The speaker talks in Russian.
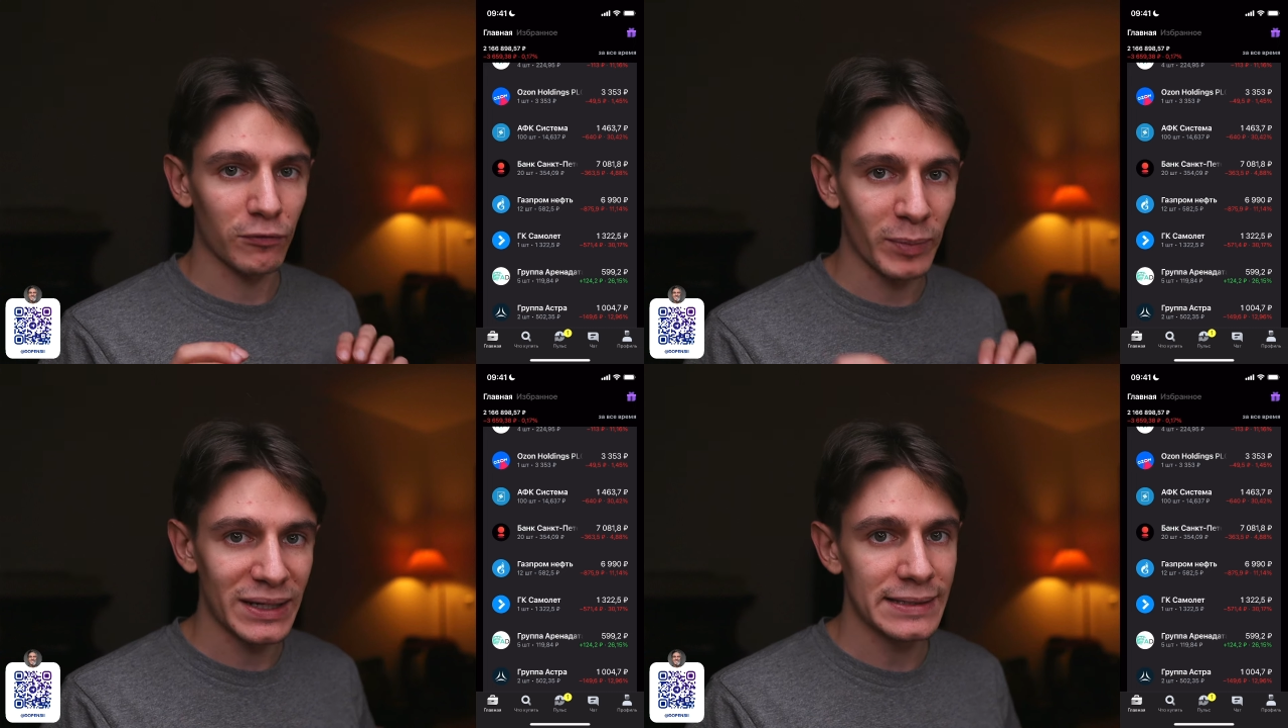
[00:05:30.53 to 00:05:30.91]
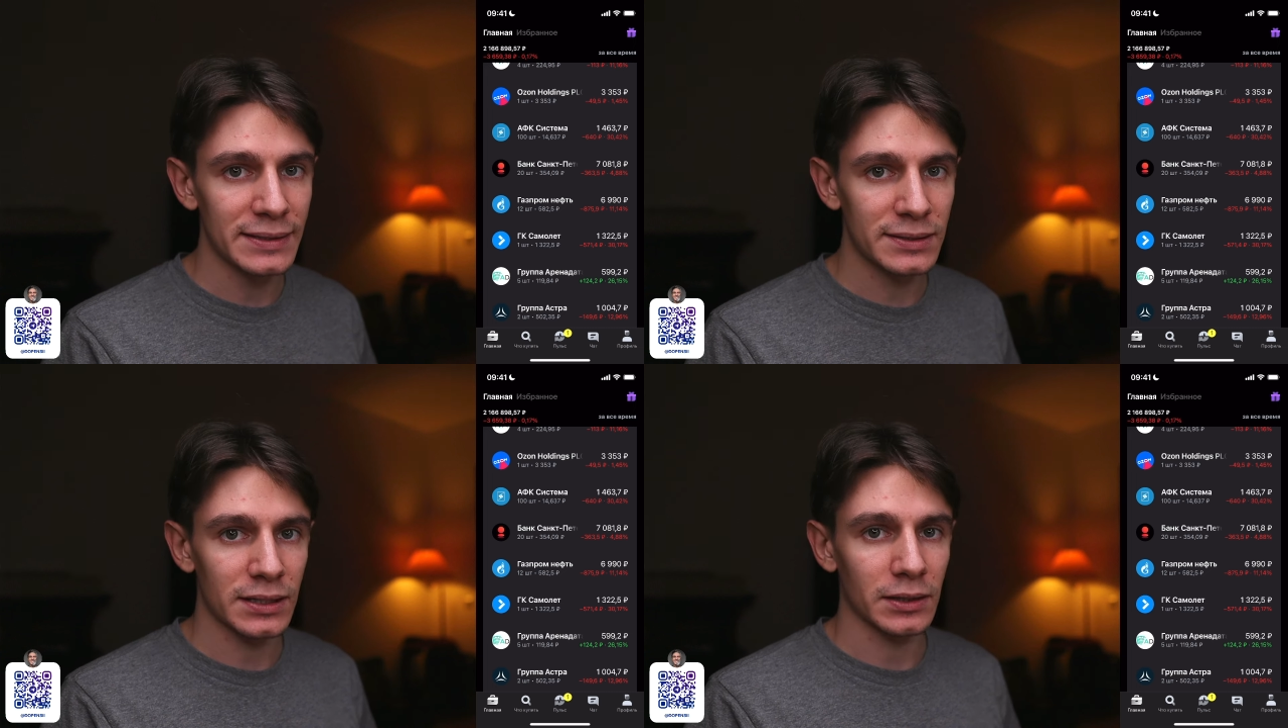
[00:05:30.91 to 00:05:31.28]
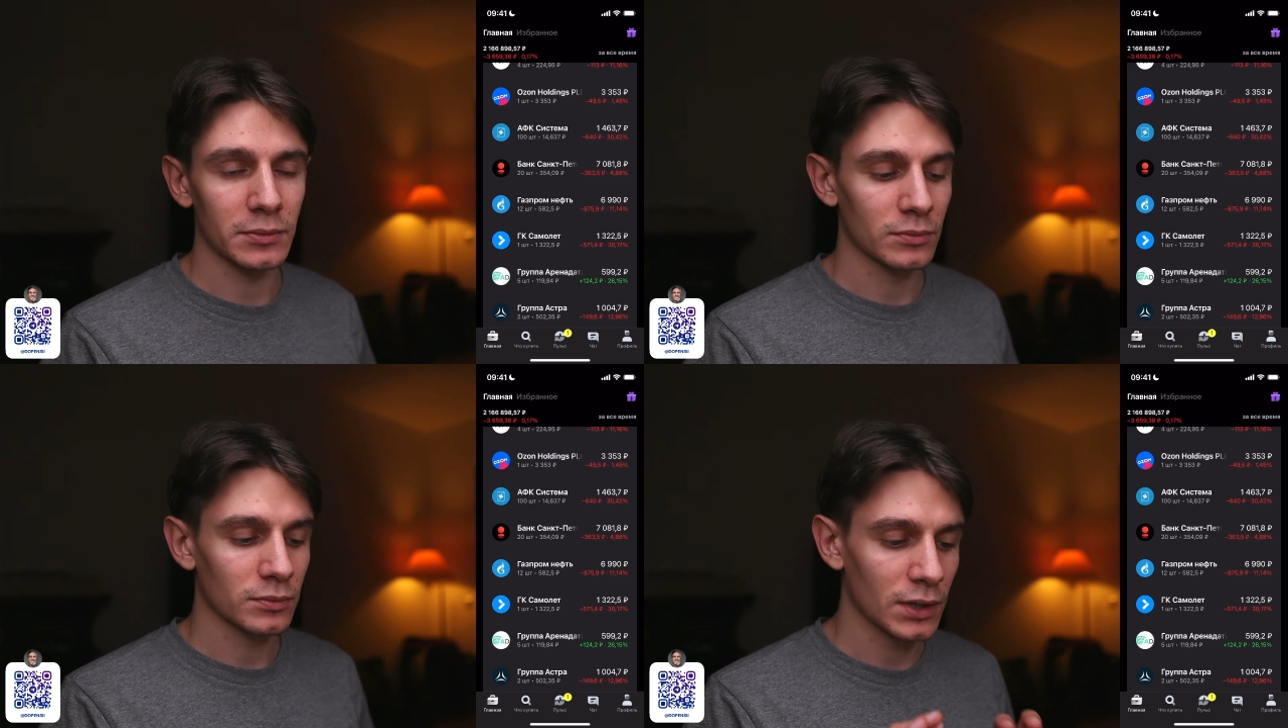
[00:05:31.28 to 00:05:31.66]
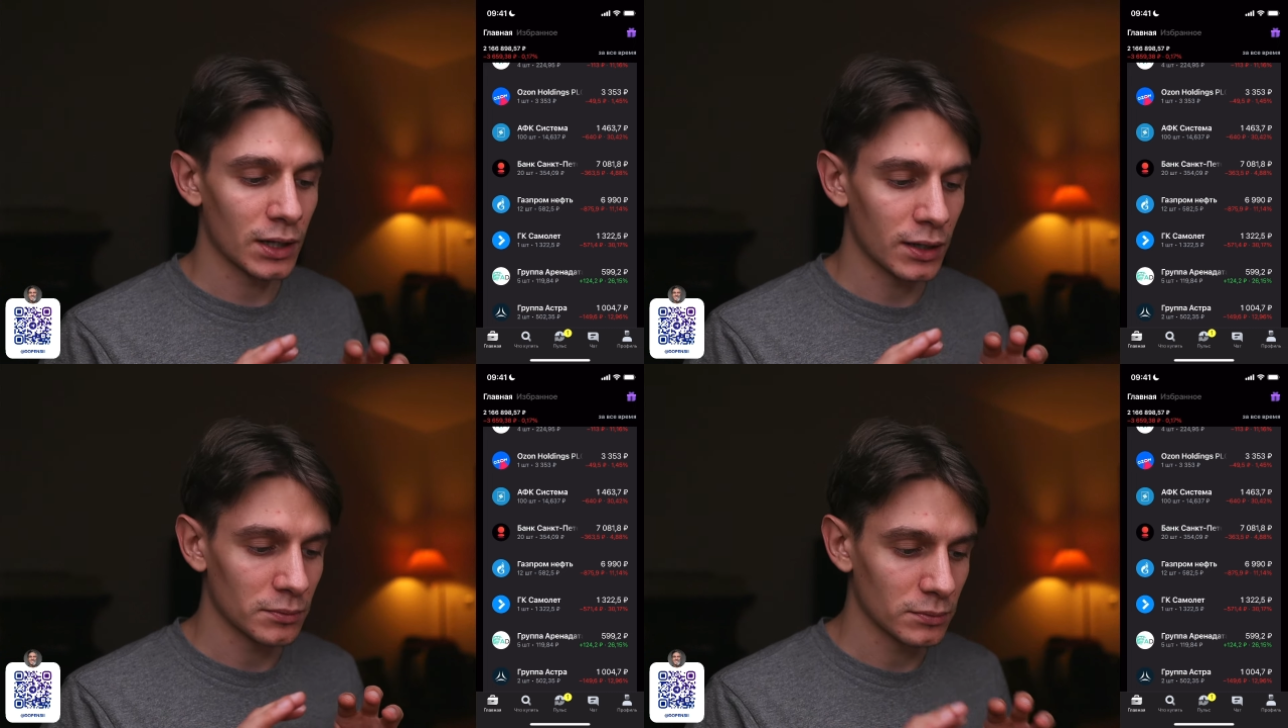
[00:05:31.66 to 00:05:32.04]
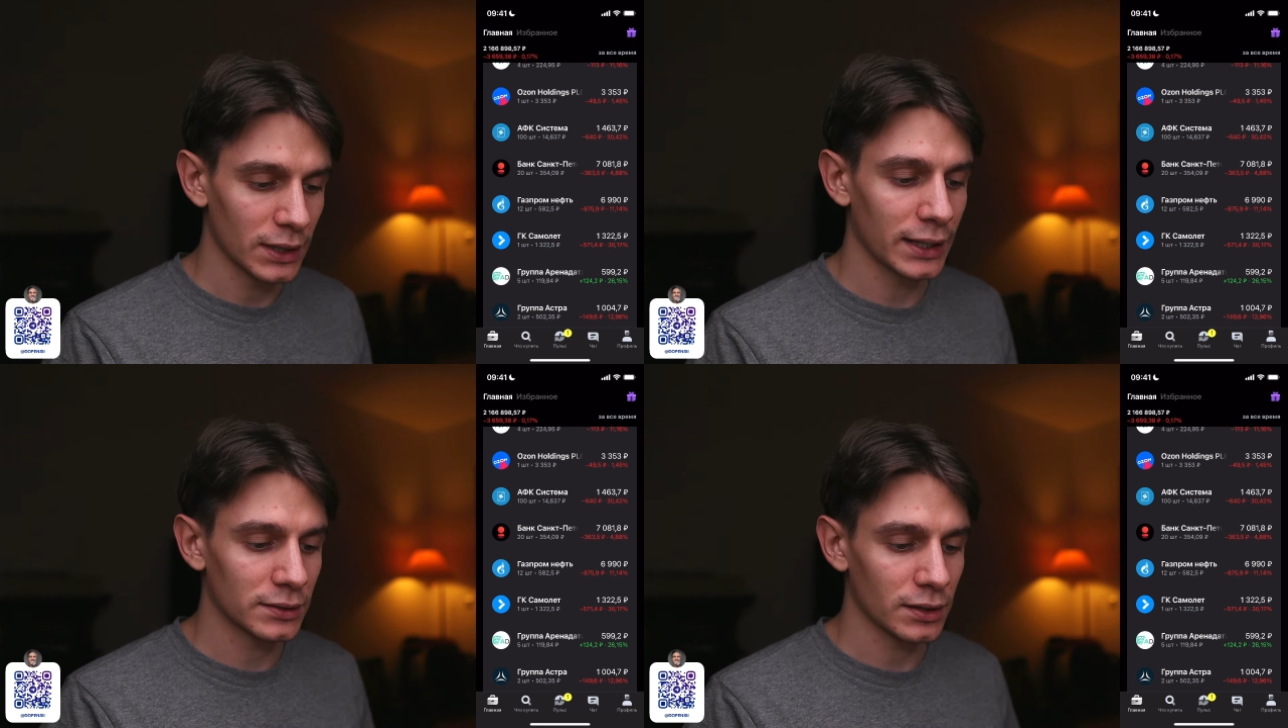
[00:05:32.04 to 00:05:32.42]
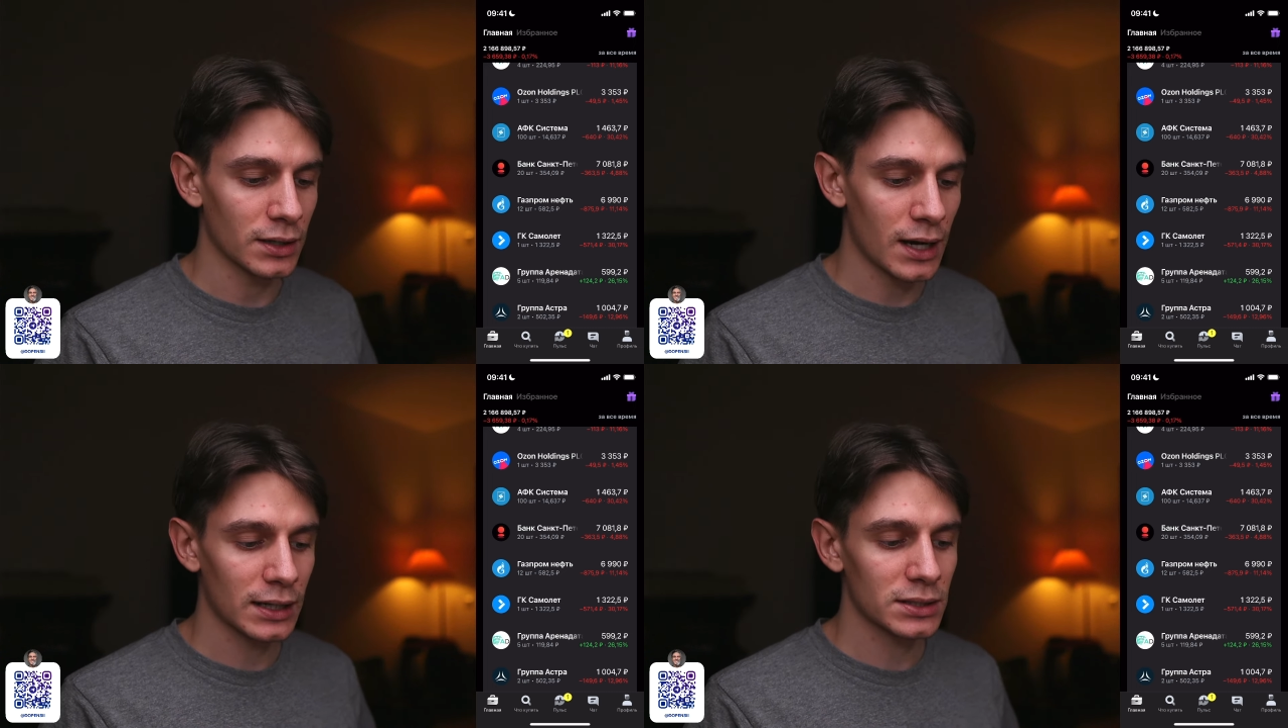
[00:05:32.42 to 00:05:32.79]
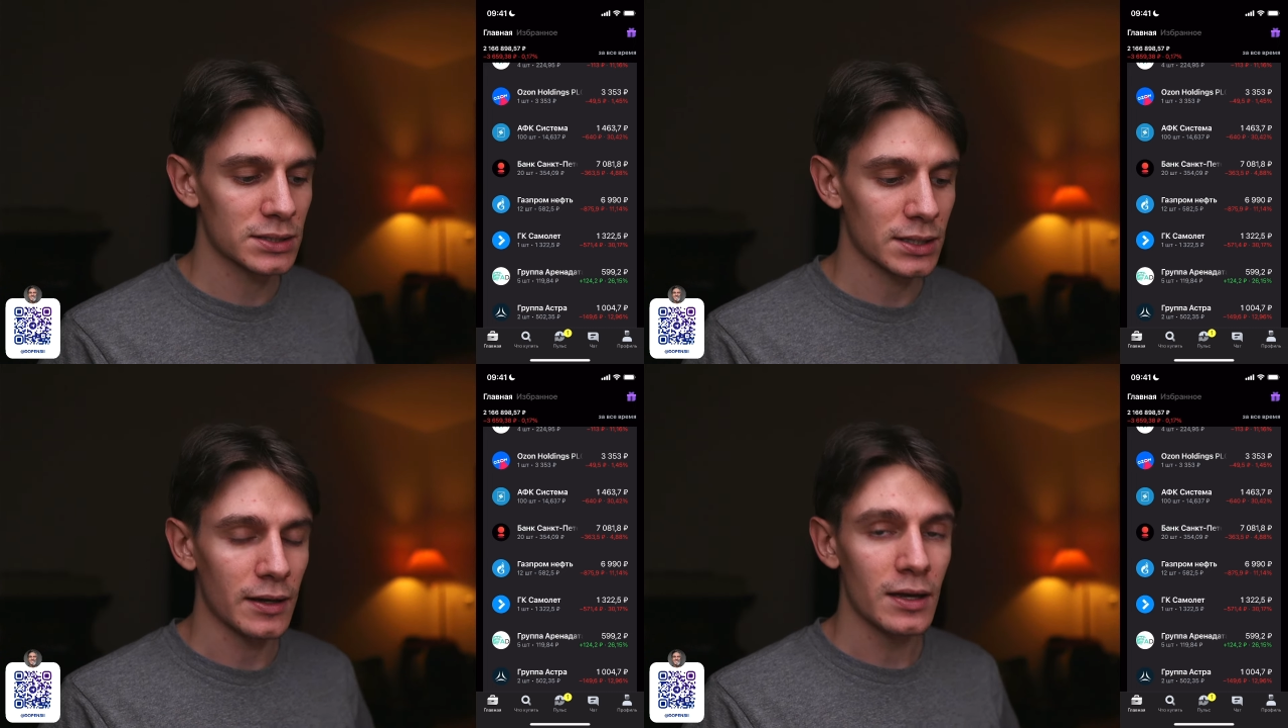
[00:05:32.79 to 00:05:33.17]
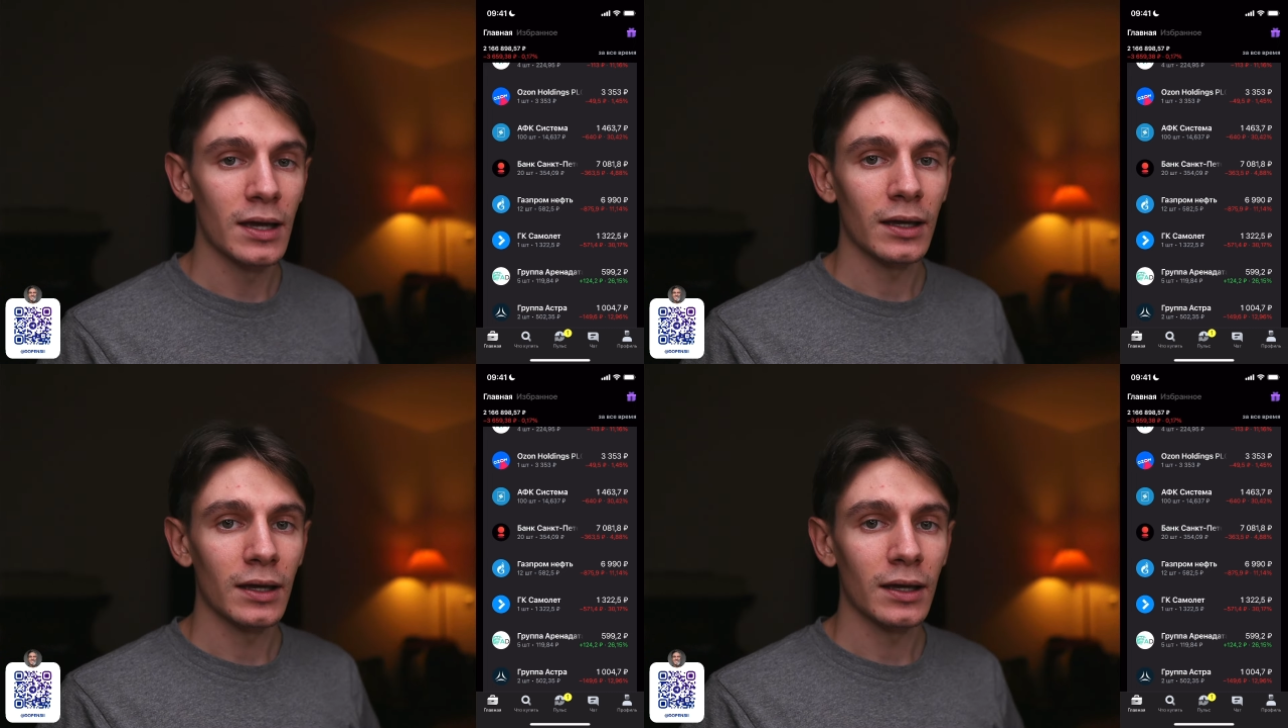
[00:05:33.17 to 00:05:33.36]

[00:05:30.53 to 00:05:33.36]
позиции на этой акции,